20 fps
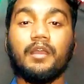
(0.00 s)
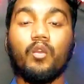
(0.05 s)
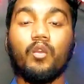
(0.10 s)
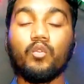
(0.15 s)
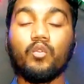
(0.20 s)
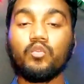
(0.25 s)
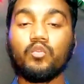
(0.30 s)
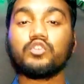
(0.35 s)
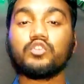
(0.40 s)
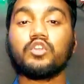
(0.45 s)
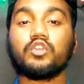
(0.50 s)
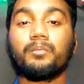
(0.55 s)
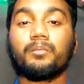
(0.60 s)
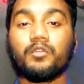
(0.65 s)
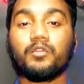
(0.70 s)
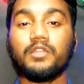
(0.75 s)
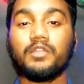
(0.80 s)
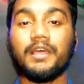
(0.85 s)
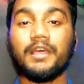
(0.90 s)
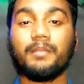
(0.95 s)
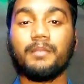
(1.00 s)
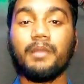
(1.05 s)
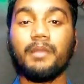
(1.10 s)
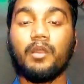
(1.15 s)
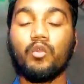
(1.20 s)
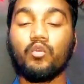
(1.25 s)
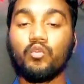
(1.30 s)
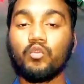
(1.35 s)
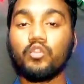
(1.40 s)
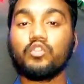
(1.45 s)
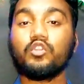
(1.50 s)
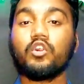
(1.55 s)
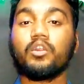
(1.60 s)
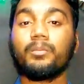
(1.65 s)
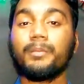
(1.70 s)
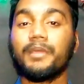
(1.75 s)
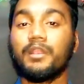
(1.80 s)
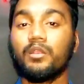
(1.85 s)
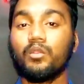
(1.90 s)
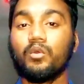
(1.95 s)
অন্য সম্প্রদায়ের বা অন্য
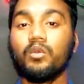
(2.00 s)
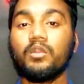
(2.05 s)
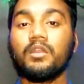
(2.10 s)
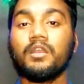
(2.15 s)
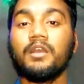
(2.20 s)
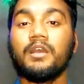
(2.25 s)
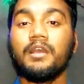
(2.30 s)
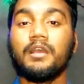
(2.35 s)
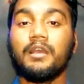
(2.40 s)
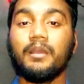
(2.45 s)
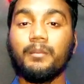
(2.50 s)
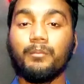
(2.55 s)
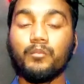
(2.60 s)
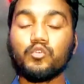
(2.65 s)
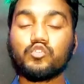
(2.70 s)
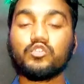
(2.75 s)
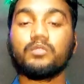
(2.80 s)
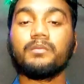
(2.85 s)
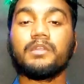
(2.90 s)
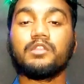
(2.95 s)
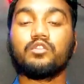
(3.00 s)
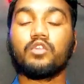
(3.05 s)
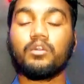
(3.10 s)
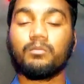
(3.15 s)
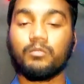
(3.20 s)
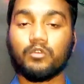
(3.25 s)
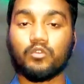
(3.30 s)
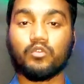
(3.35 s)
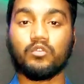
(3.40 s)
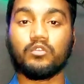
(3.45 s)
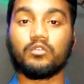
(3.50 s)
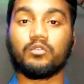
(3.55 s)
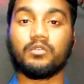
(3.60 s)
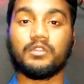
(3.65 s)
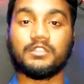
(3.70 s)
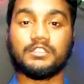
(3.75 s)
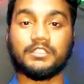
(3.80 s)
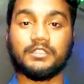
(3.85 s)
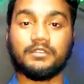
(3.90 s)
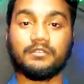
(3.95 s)
ধর্মের লোক মুসলমান ধর্ম গ্রহণ
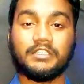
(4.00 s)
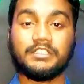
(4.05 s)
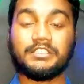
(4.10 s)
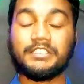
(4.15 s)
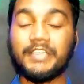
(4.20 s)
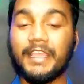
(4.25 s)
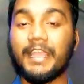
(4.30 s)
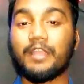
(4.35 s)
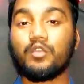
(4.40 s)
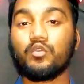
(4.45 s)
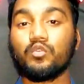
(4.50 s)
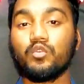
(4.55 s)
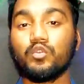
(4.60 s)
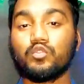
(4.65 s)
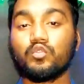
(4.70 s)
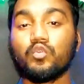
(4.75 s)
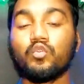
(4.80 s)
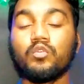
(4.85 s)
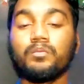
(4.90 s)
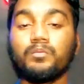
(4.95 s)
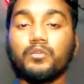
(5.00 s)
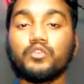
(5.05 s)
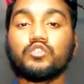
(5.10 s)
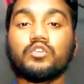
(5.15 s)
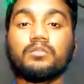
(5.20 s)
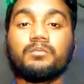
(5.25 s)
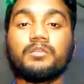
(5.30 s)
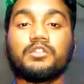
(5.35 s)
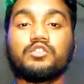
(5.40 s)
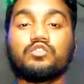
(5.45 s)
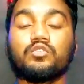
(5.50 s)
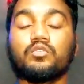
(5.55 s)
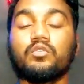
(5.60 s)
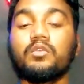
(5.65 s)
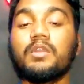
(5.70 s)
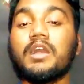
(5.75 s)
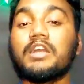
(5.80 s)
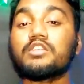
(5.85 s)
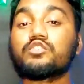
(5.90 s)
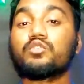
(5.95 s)
করেছেন সে এখনও তরুণ প্রজন্মের জন্য
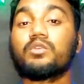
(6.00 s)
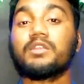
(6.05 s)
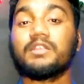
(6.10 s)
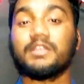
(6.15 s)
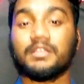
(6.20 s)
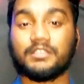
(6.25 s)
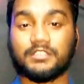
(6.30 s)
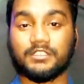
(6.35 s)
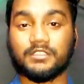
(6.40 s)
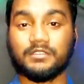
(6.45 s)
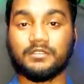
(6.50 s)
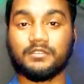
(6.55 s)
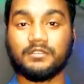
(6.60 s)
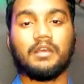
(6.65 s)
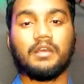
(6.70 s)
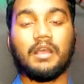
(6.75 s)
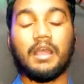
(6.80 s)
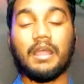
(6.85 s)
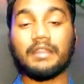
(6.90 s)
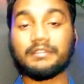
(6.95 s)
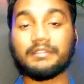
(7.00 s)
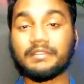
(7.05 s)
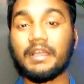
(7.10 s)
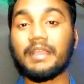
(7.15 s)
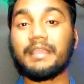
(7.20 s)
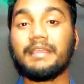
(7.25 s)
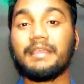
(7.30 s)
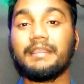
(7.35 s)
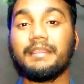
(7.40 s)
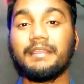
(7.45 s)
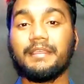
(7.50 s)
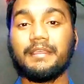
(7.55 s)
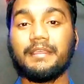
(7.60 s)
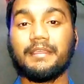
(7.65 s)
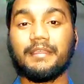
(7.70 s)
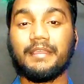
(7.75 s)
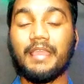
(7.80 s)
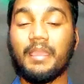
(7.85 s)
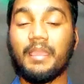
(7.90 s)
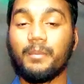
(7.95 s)
কাজ করে যাচ্ছে আর তাকে নিয়ে
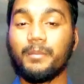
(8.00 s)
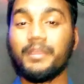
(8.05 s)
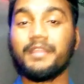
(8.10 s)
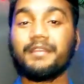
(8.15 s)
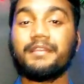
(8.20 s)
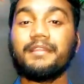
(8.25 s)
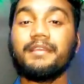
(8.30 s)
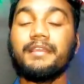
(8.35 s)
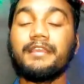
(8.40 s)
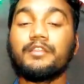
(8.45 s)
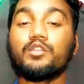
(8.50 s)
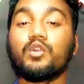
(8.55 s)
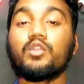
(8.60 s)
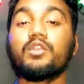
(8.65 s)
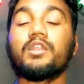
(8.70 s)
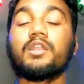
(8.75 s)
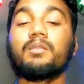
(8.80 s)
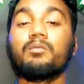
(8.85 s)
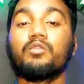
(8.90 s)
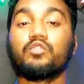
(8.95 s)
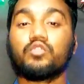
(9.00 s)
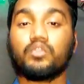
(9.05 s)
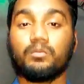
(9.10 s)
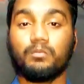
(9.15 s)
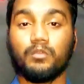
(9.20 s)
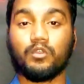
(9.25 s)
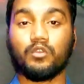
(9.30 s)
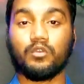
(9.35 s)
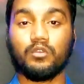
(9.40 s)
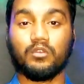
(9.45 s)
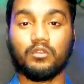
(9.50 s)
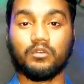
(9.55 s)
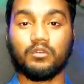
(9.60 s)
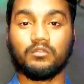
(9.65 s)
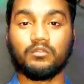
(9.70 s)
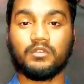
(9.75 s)
এই মেয়েটি এ ধরনের মন্তব্য করলো